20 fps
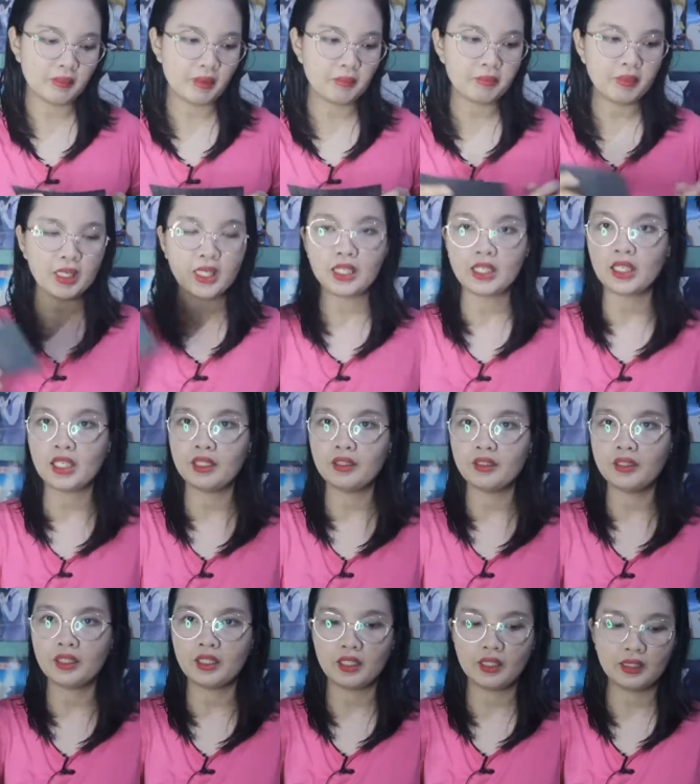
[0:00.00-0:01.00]
nabibili
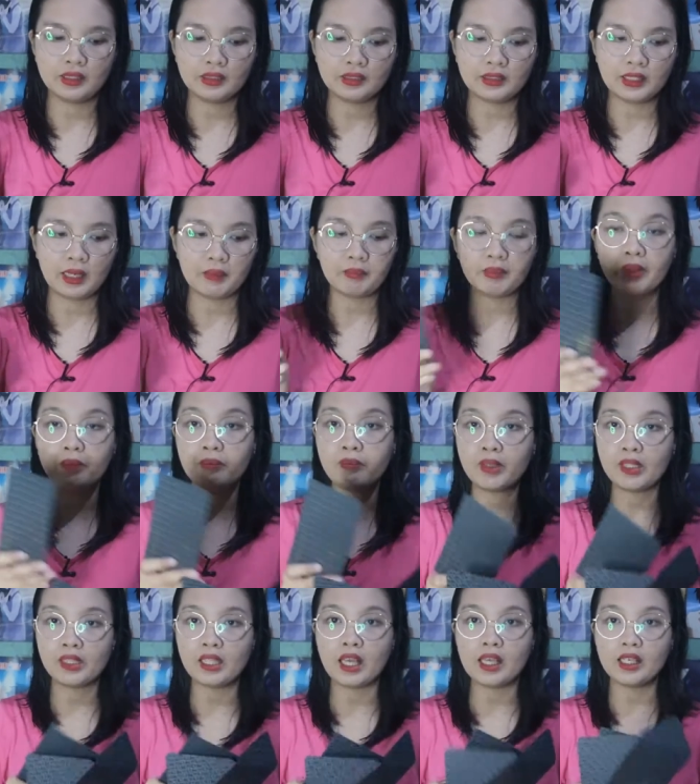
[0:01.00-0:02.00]
kayo ng sa
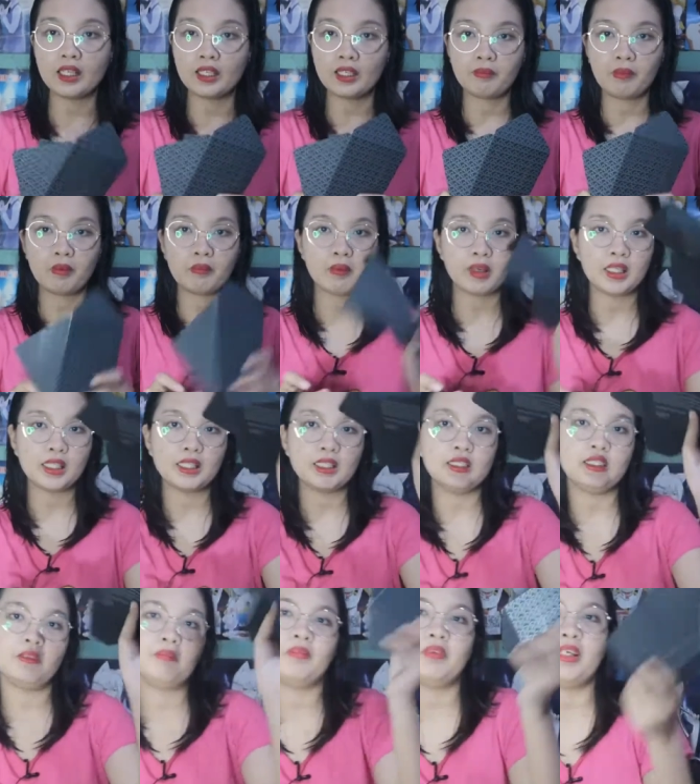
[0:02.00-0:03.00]
Perfect Diary, may
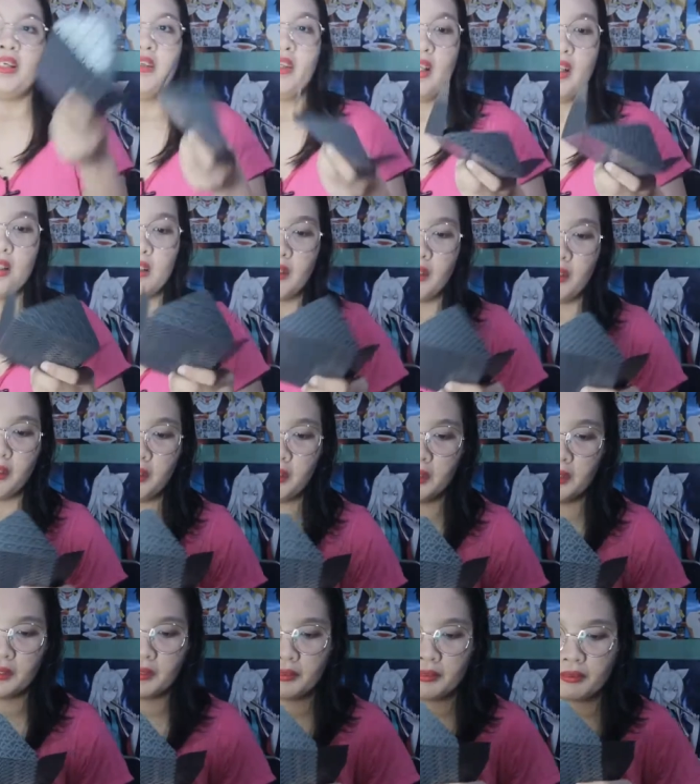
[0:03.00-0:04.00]
marireceive kayong ganito.
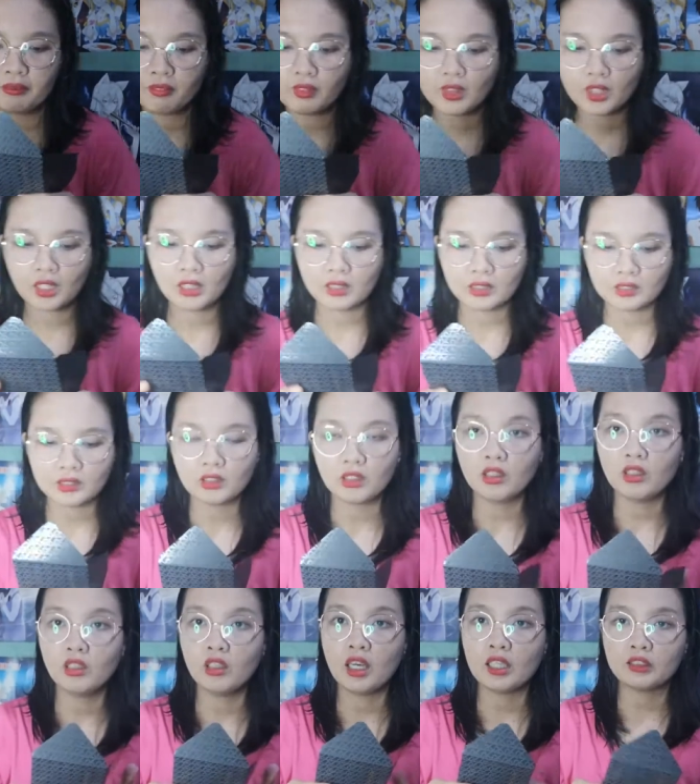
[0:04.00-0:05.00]

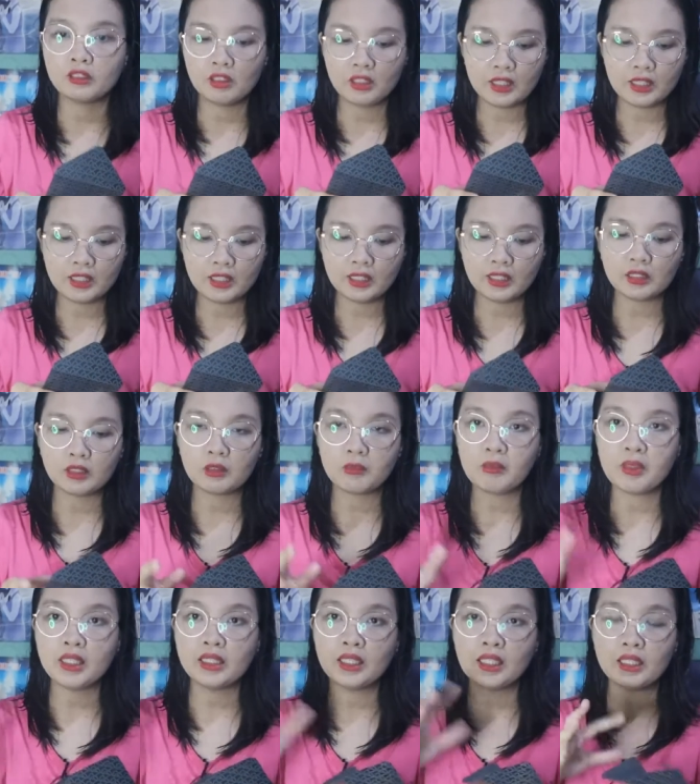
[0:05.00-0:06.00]
So, actually,
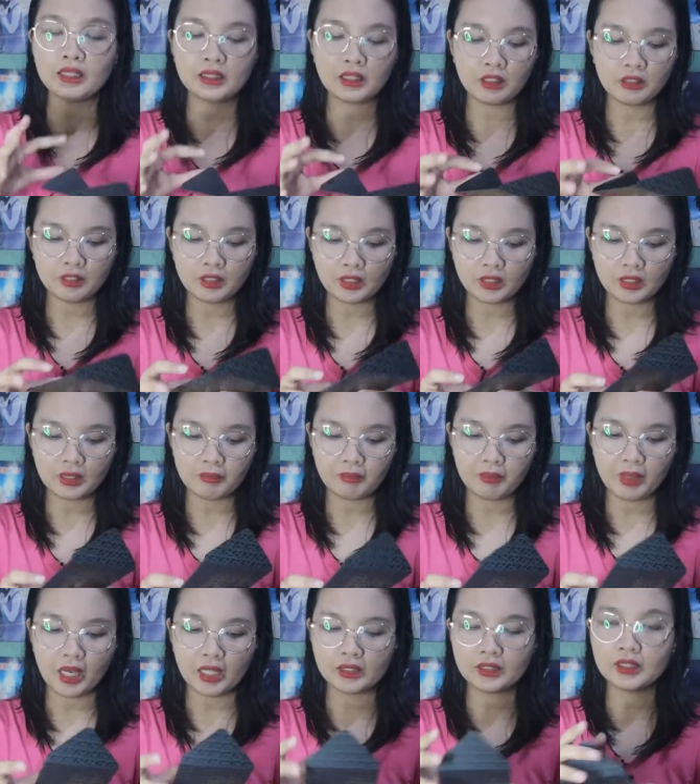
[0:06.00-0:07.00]
tumingin din kasi ako ng
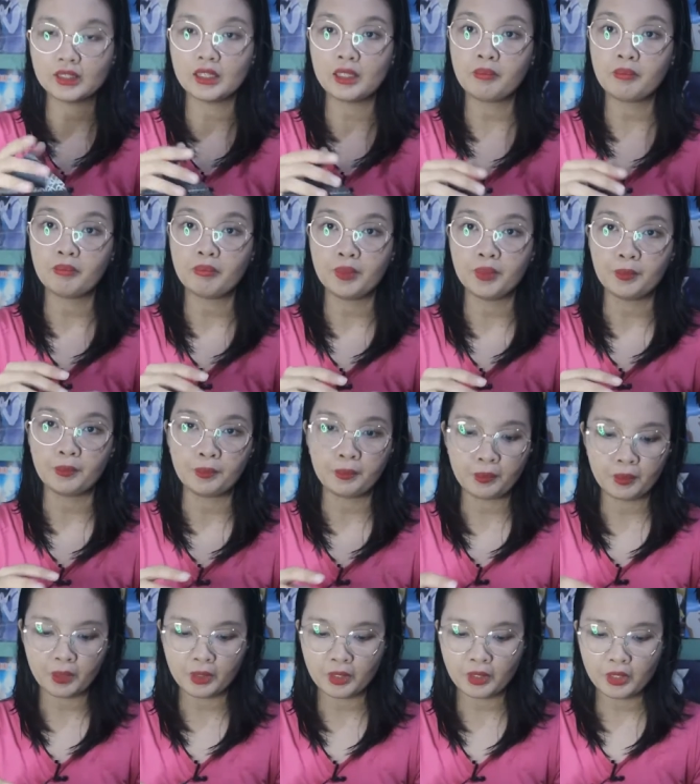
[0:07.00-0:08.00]
re- other
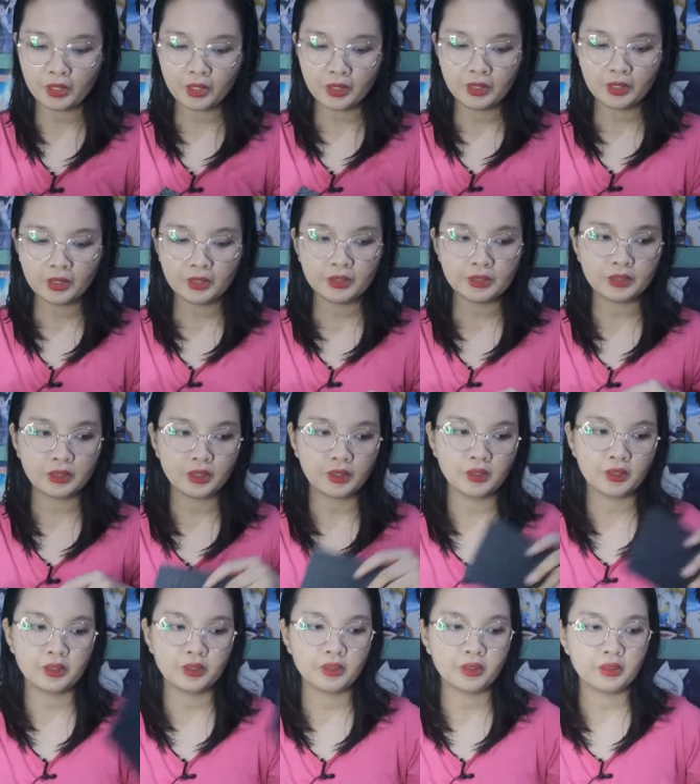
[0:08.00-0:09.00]
review. So,
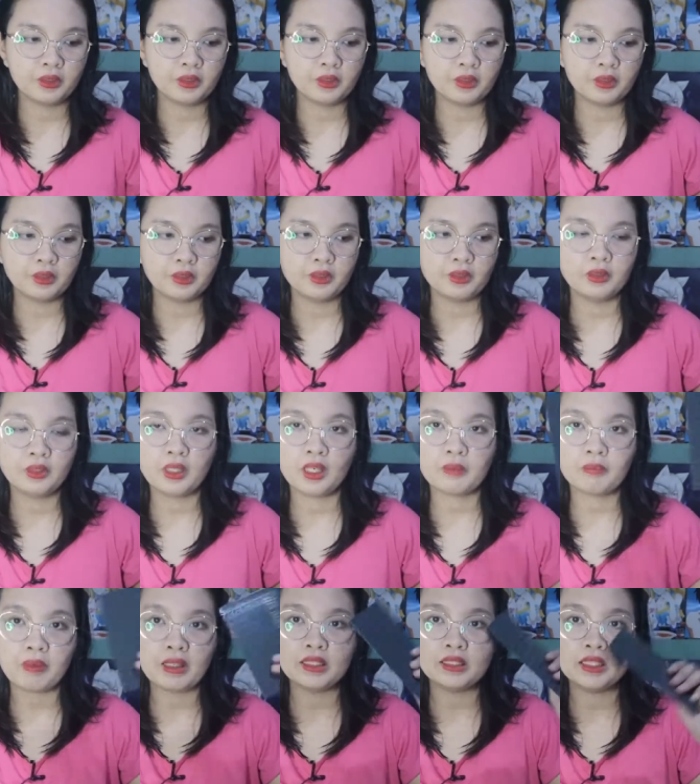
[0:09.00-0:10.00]

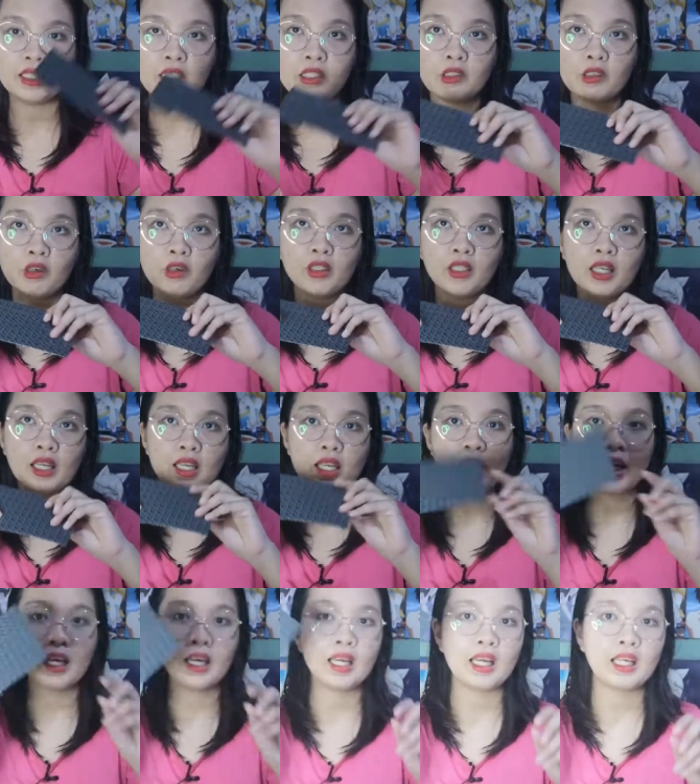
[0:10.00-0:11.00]
nakapansin ko na
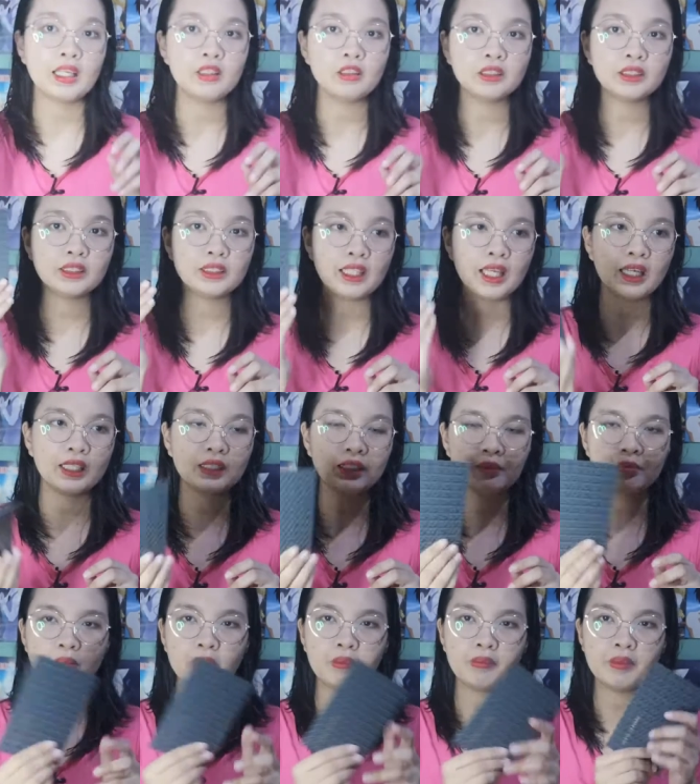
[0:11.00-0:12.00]
halos lahat
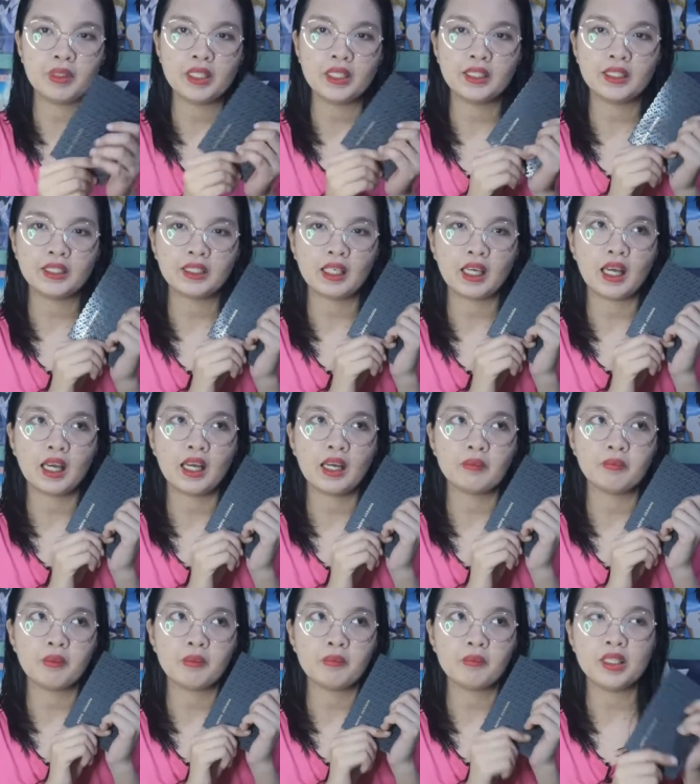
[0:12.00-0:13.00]
ng bumili,
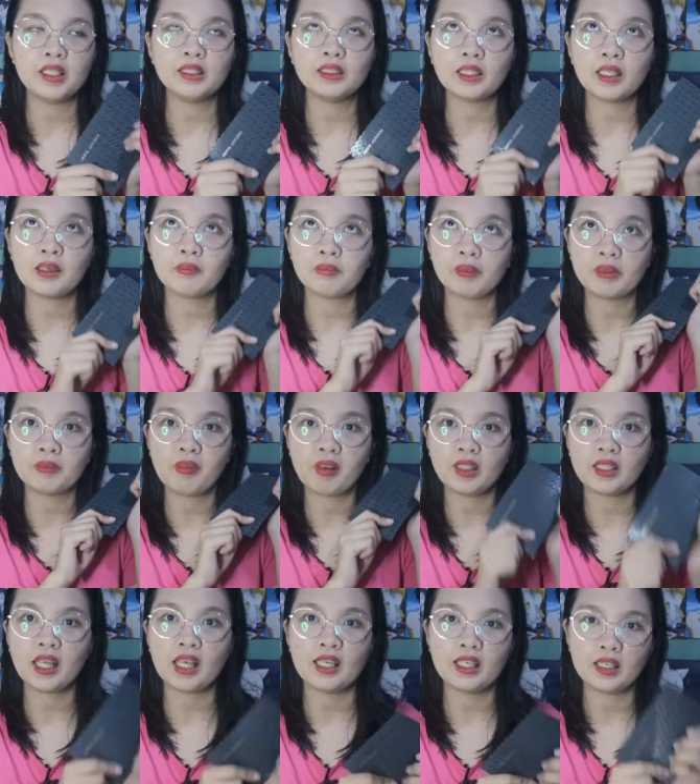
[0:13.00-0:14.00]
uh, pumili sa
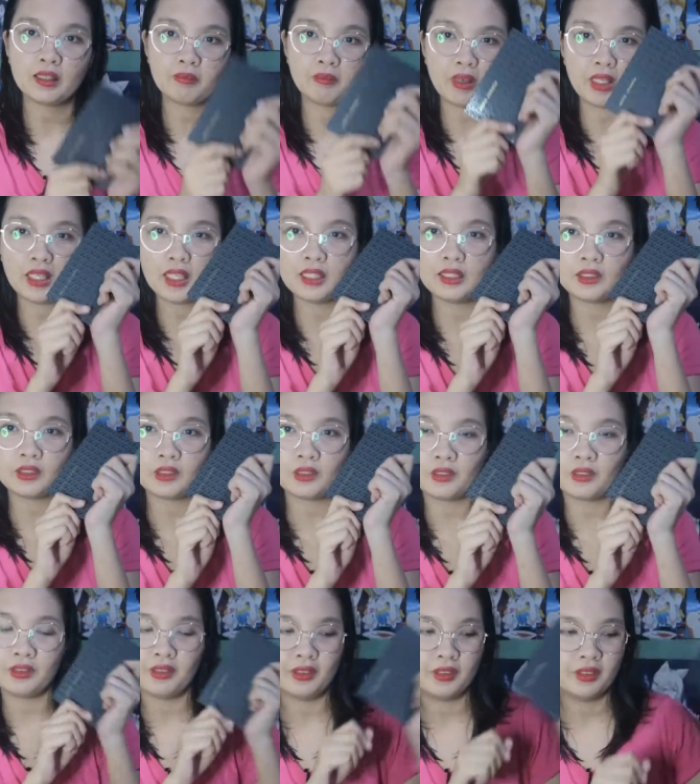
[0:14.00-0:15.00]
Perfect Diary may
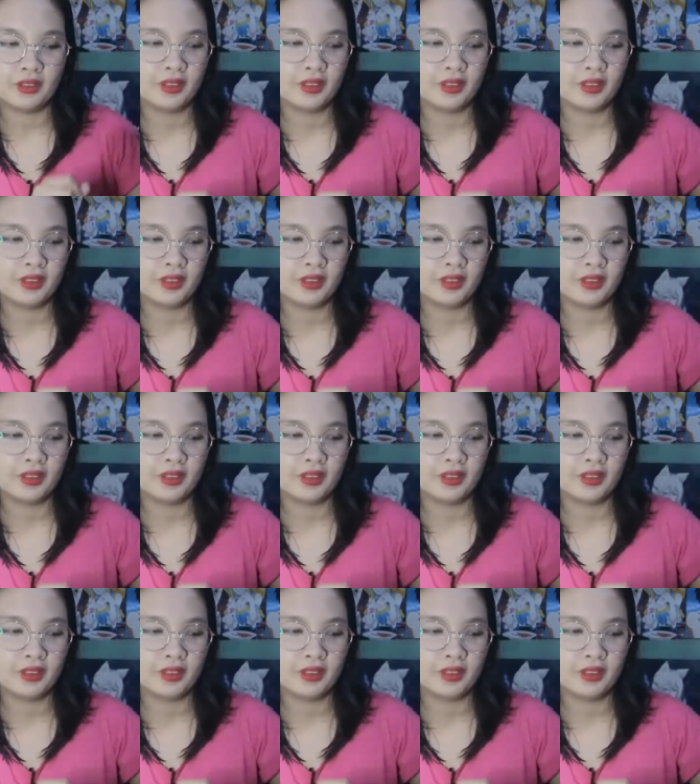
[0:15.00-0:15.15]
ganito.